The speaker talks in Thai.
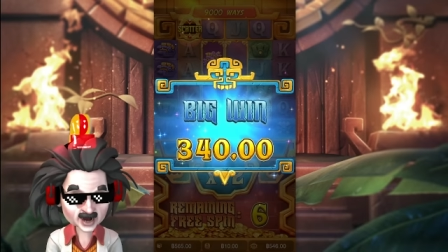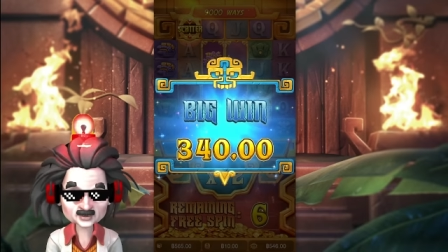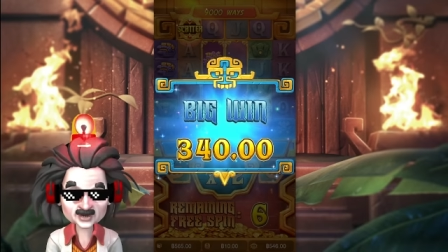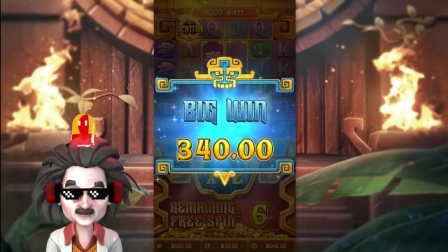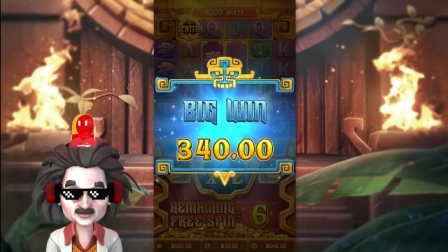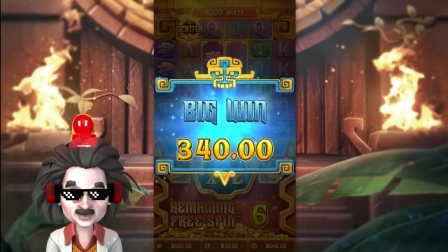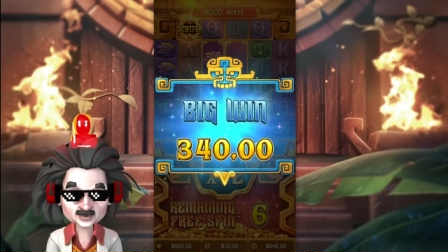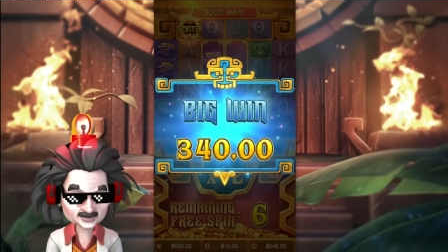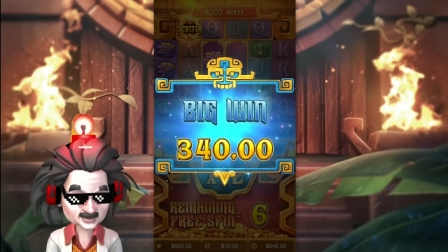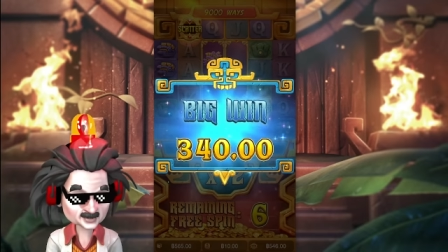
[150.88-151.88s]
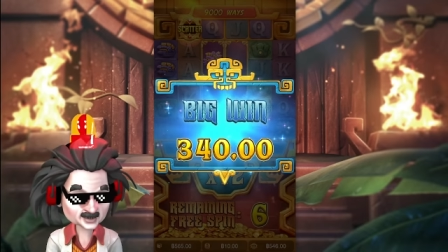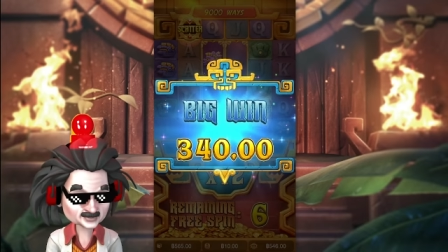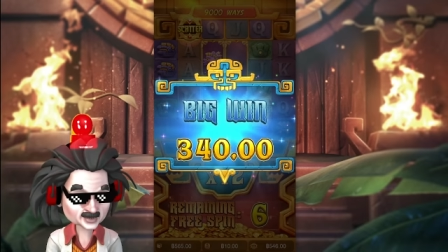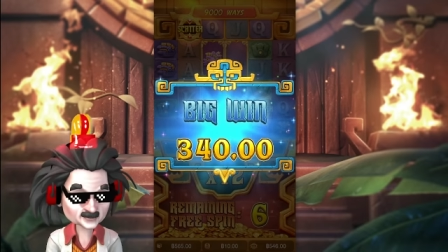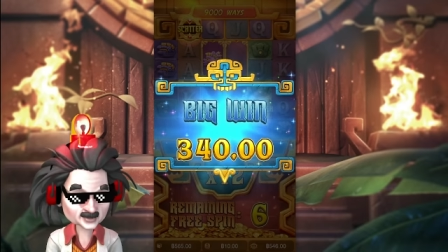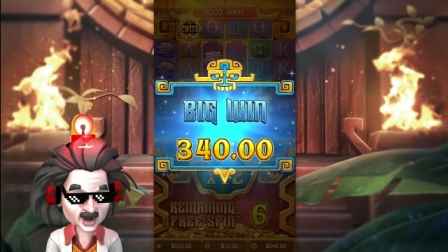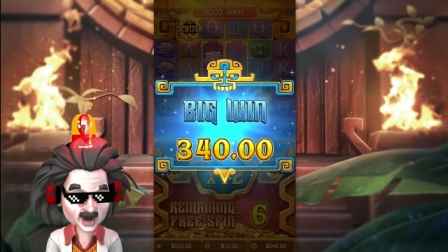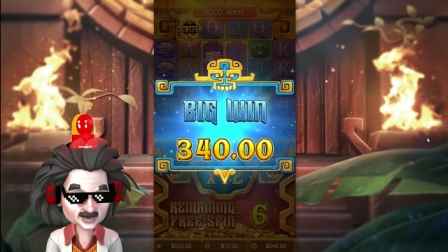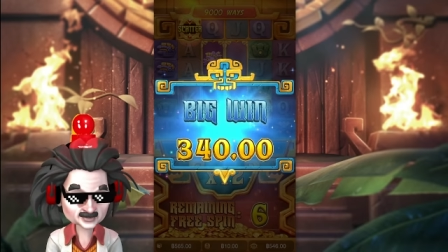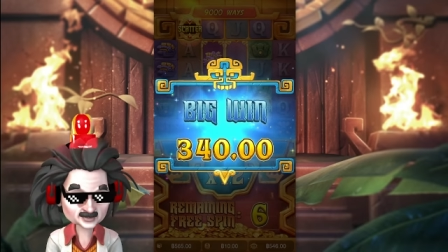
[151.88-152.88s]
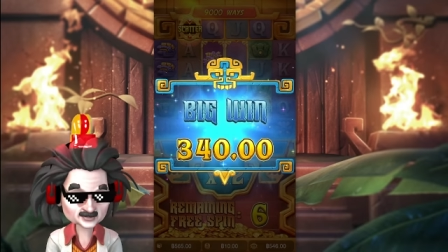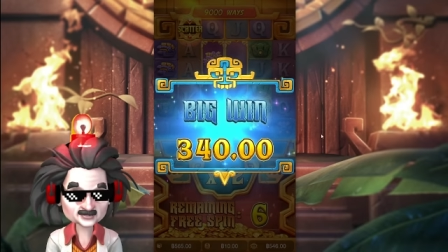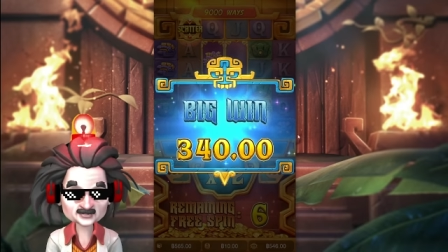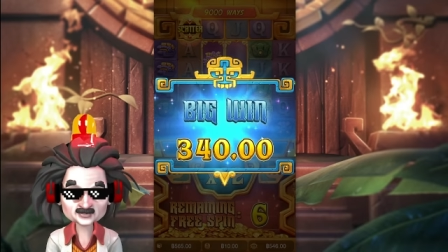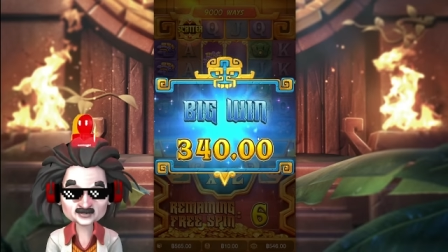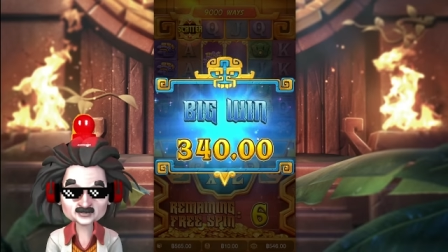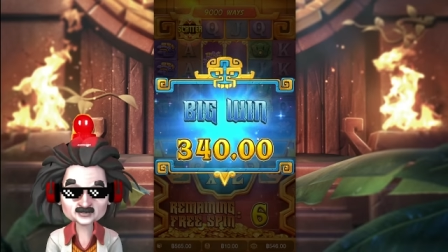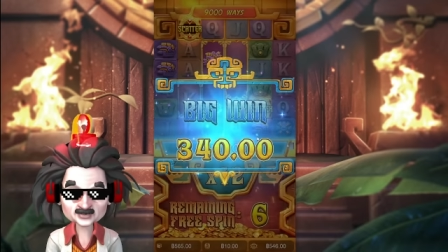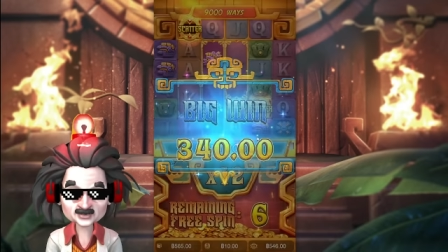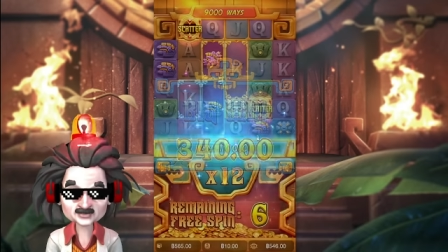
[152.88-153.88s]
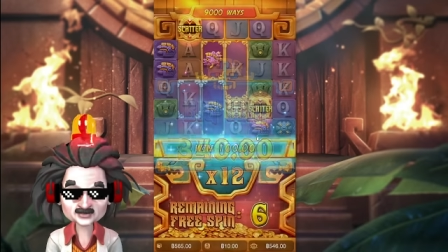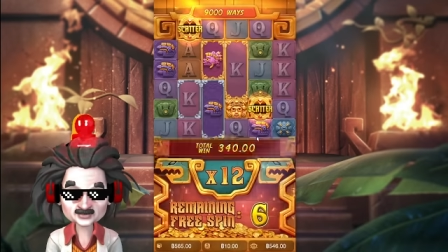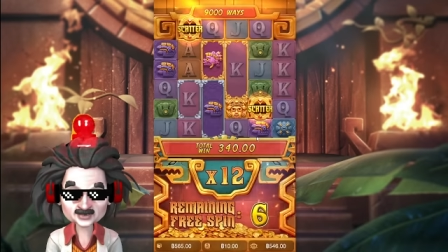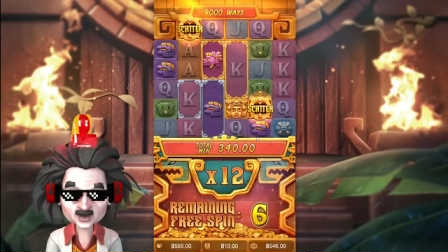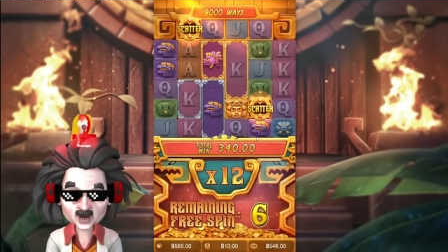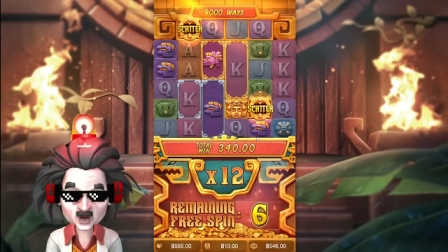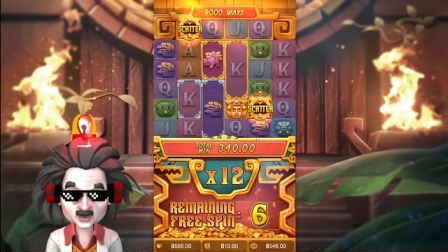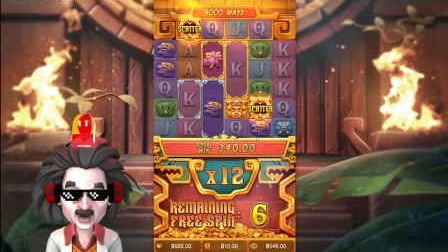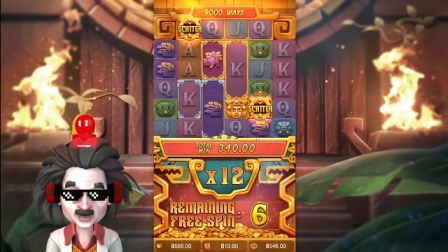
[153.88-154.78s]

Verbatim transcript: จะเป็นบิ๊กวินเดียวหรือเปล่าเพื่อน มา จิกโกเอาหน่อย